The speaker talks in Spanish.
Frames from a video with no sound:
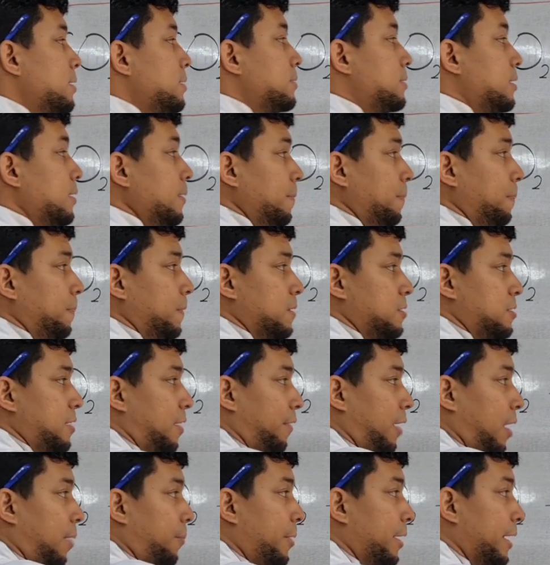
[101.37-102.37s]
¿Sí? Si
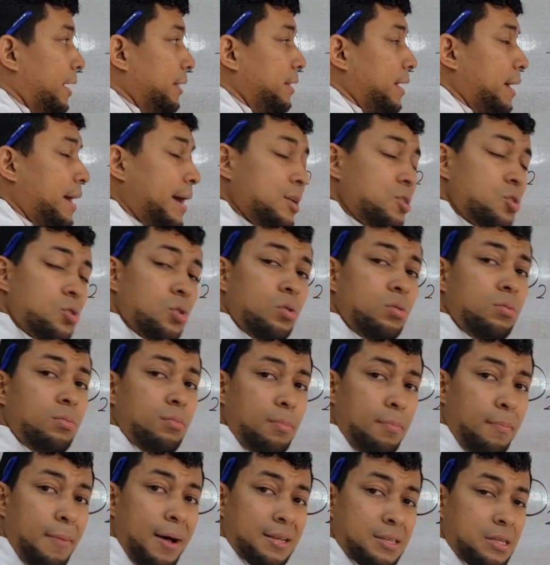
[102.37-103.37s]
hablamos en este caso,
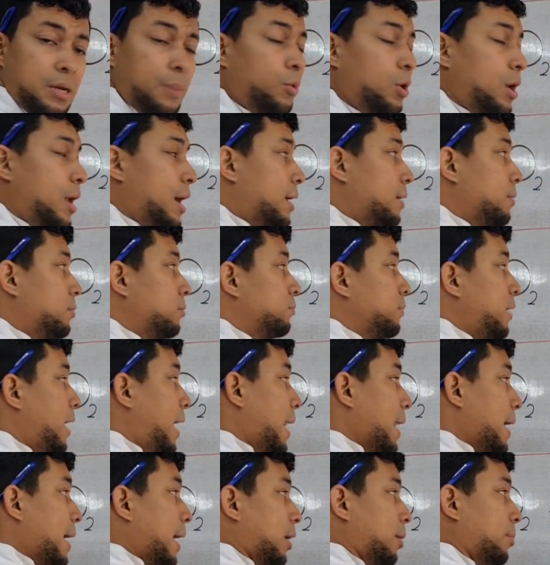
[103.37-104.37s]
masa molar,
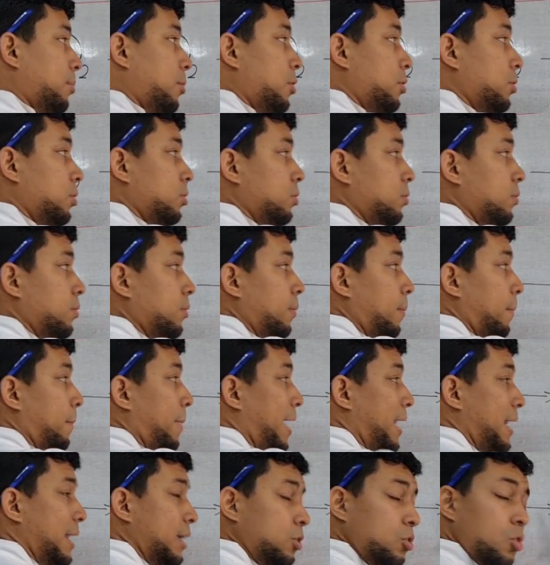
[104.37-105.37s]
el carbono
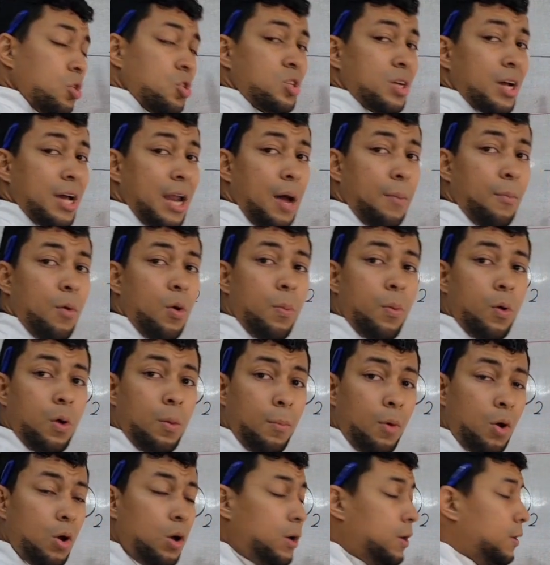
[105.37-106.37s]
vale 12 gramos
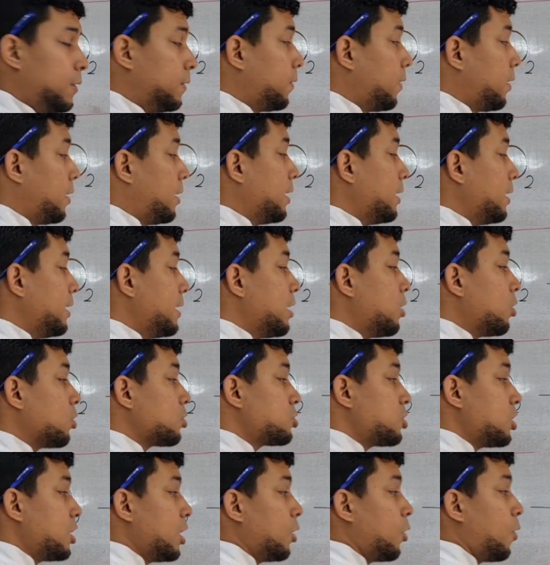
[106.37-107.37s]
por mol y el
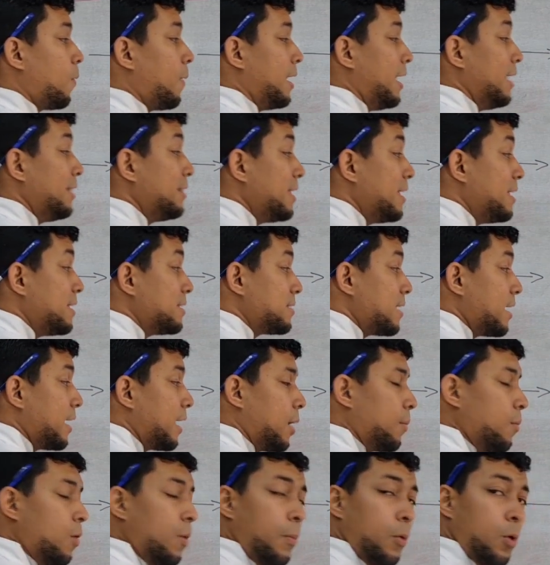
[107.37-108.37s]
oxígeno vale 16
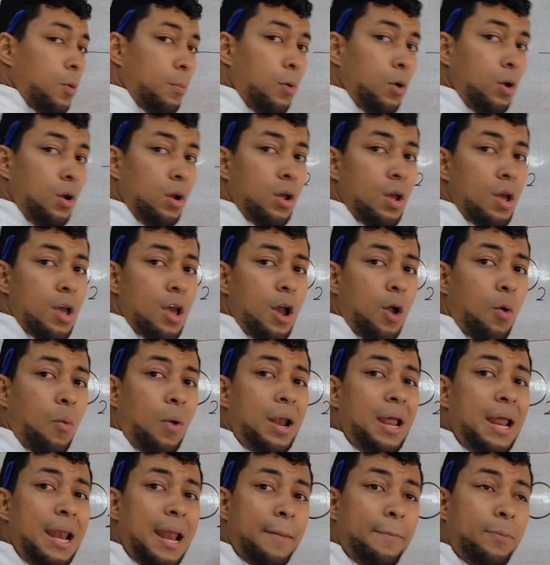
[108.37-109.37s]
gramos por mol.
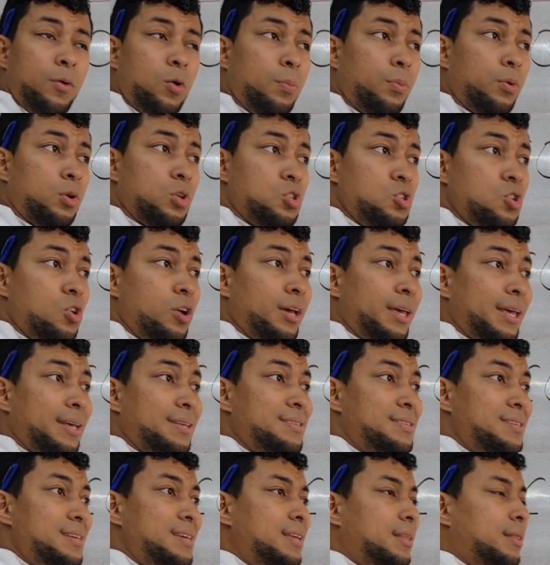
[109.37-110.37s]
¿Cuál es la proporción que
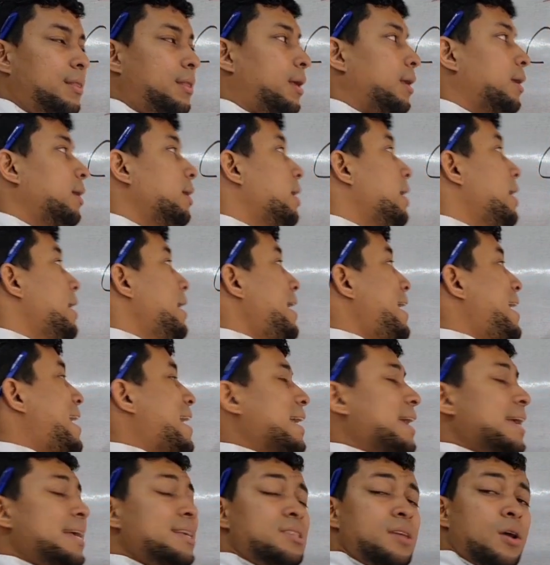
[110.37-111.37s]
existe
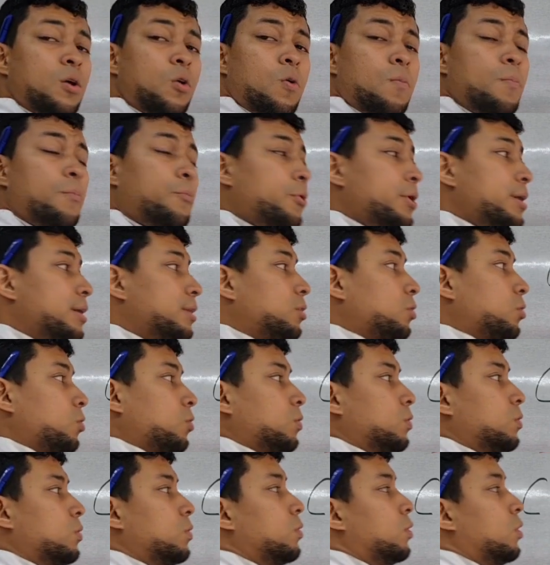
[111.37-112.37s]
en ese
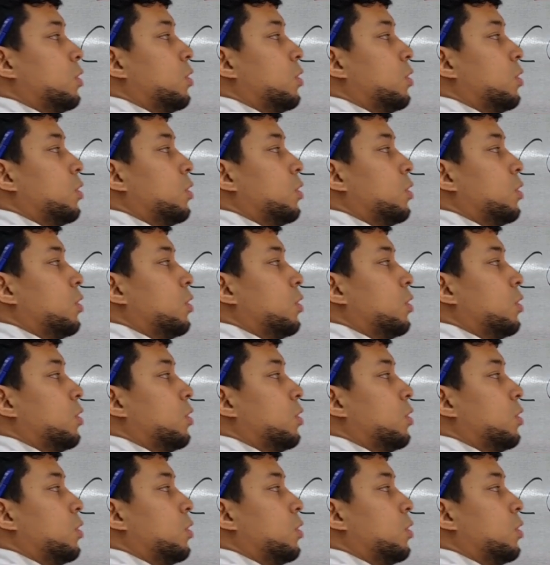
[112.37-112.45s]
compuesto?